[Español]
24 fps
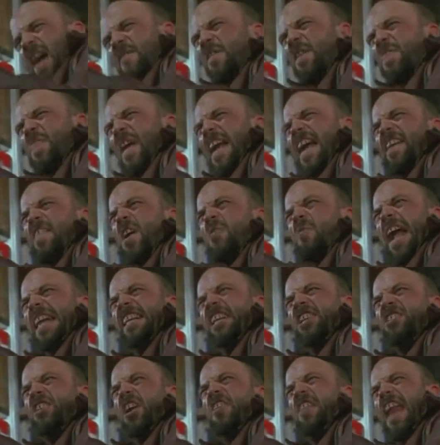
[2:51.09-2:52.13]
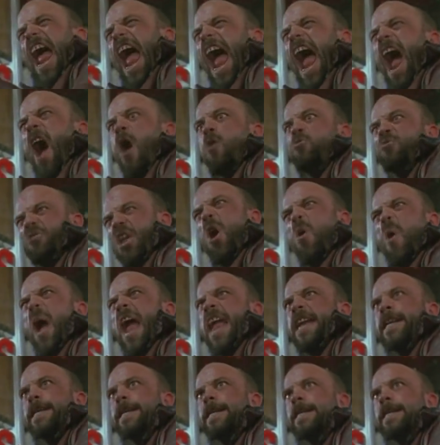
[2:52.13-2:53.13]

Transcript: ¡Dame lo que haya en la caja! ¡Vamos,